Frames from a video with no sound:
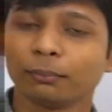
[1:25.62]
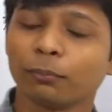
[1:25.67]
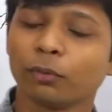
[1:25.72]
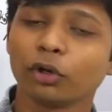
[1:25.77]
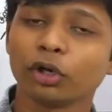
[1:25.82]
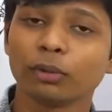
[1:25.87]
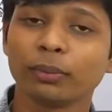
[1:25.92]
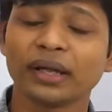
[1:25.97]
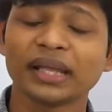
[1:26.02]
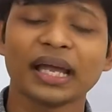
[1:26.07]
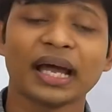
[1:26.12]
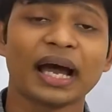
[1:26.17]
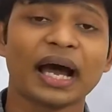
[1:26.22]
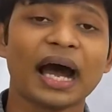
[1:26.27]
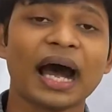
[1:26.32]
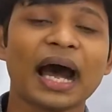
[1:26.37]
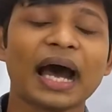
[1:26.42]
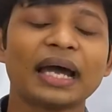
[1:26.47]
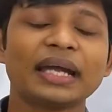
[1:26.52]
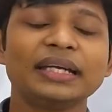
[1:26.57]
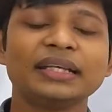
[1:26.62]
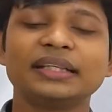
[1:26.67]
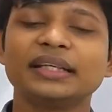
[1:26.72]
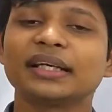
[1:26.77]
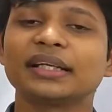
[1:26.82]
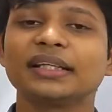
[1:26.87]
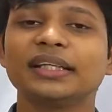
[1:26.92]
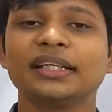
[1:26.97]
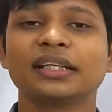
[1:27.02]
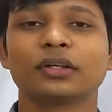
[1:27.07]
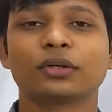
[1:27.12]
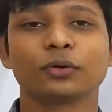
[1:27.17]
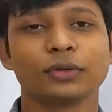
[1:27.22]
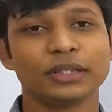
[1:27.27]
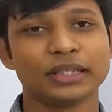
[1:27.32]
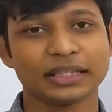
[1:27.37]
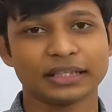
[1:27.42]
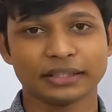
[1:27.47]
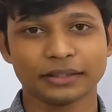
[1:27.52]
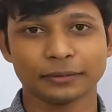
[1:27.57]
বলো ভাইয়া হাইটের দিক কোন
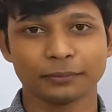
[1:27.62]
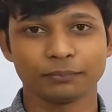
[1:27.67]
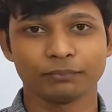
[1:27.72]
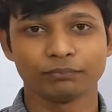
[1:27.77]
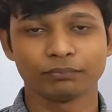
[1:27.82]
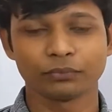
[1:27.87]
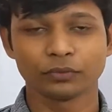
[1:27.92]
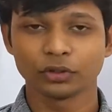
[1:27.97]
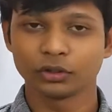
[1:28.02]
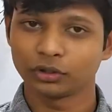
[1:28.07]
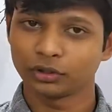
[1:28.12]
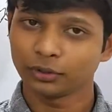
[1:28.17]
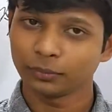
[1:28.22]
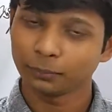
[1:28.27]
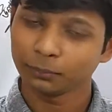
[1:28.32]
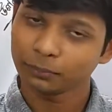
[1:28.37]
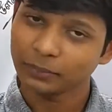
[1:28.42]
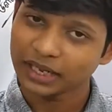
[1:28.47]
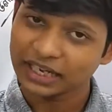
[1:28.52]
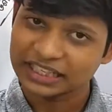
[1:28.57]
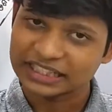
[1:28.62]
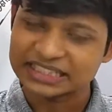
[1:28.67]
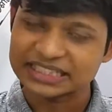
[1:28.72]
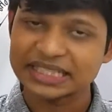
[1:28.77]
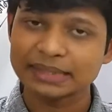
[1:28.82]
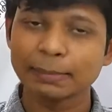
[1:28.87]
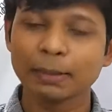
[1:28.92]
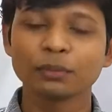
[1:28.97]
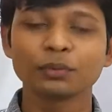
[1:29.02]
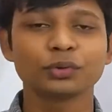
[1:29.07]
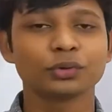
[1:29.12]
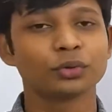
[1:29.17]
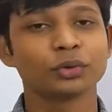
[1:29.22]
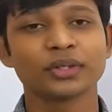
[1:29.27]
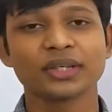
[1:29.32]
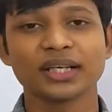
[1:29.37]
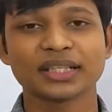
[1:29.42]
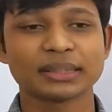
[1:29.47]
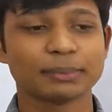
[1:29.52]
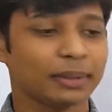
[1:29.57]
দিকে ম্যাক্সিমাম উত্তর
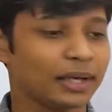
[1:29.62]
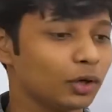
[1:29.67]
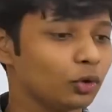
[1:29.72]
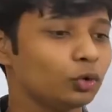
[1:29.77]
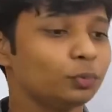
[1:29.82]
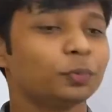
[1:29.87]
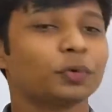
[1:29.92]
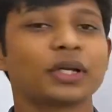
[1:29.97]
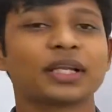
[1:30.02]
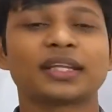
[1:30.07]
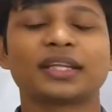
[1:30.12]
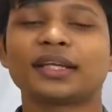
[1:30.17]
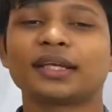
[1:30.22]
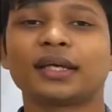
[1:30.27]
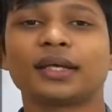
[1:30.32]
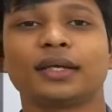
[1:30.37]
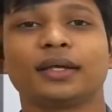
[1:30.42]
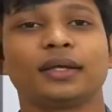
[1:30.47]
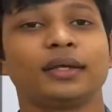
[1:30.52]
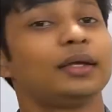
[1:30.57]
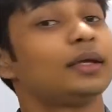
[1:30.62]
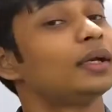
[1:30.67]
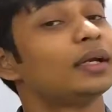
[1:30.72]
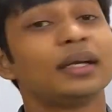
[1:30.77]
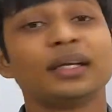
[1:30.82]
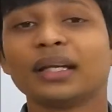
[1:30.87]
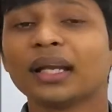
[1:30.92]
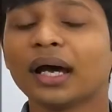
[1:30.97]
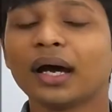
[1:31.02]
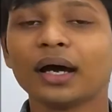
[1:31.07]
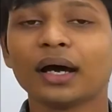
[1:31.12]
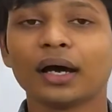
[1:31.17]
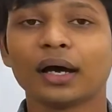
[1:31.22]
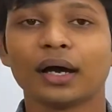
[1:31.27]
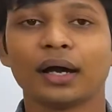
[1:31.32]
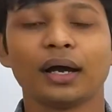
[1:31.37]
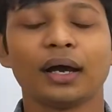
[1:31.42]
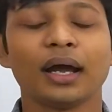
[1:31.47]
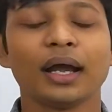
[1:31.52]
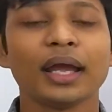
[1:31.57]
কি আসবে উপরের দিকে না
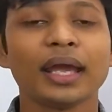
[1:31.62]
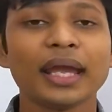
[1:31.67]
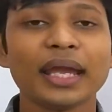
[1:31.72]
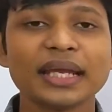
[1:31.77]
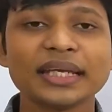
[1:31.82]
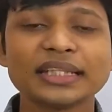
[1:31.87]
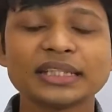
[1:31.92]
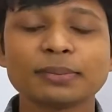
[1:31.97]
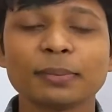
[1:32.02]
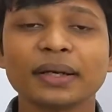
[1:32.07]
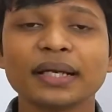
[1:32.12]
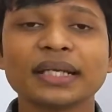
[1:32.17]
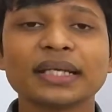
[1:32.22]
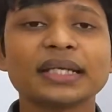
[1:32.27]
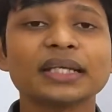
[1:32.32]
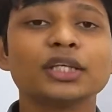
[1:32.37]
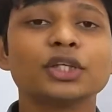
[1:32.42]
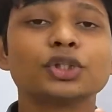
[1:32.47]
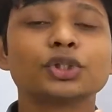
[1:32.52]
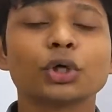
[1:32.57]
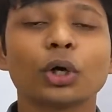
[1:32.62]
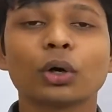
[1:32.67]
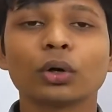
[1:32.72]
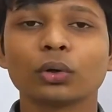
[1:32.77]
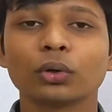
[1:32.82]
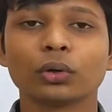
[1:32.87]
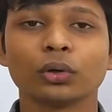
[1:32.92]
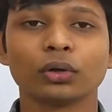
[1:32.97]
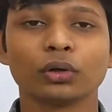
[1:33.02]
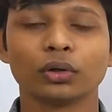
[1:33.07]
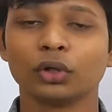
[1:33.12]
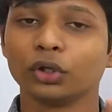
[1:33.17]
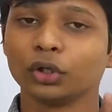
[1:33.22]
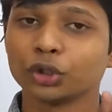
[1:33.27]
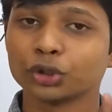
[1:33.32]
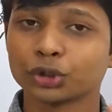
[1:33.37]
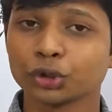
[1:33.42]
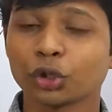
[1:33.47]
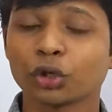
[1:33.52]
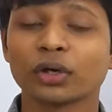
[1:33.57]
এইচ মানে কি স্মরণ
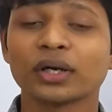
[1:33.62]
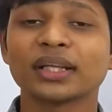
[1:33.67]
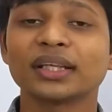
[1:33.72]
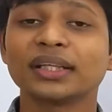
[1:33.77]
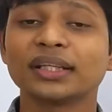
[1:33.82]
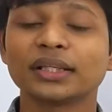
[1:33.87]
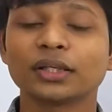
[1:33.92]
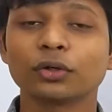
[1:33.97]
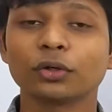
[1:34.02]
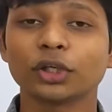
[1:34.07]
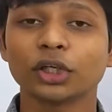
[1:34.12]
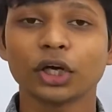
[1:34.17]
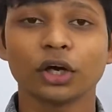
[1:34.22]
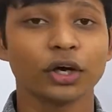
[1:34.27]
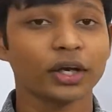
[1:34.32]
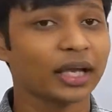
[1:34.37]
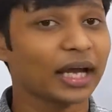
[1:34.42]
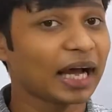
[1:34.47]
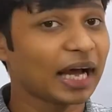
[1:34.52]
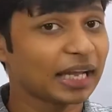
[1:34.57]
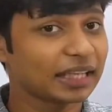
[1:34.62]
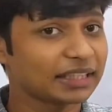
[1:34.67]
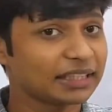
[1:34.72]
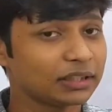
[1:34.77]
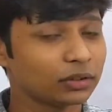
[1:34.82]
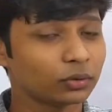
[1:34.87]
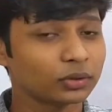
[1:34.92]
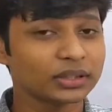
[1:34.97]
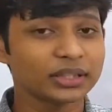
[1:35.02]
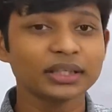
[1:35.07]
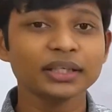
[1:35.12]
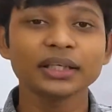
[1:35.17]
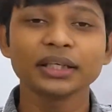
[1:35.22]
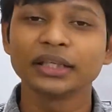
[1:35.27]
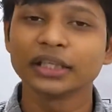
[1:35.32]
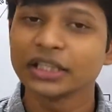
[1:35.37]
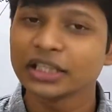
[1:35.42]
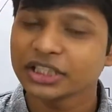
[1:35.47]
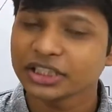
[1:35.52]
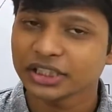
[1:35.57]
স্মরণের দিক কোনটা হয় আদি হতে
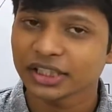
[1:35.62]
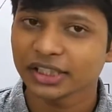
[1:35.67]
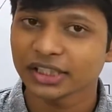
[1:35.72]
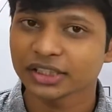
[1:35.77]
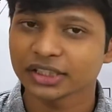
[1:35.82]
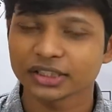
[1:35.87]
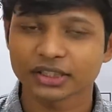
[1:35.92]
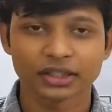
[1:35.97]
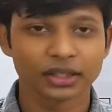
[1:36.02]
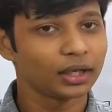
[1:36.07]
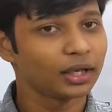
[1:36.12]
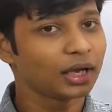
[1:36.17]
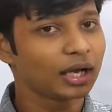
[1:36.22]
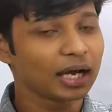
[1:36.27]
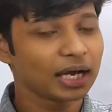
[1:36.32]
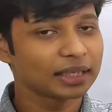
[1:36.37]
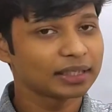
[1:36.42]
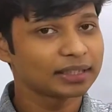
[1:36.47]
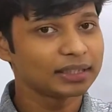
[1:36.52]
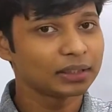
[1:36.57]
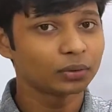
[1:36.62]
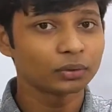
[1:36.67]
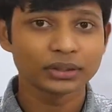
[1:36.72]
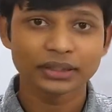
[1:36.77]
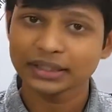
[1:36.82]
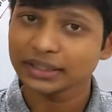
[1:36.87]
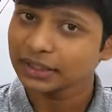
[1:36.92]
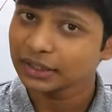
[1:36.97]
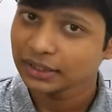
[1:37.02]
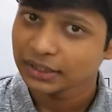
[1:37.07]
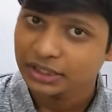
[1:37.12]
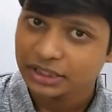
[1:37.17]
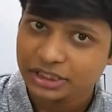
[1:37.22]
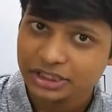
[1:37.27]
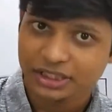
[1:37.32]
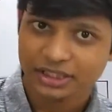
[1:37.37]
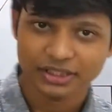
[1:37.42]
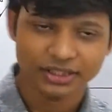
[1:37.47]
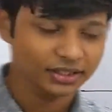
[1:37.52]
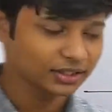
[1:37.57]
শেষ আদি হতে
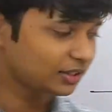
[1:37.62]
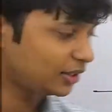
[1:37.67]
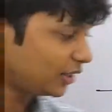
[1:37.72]
শেষের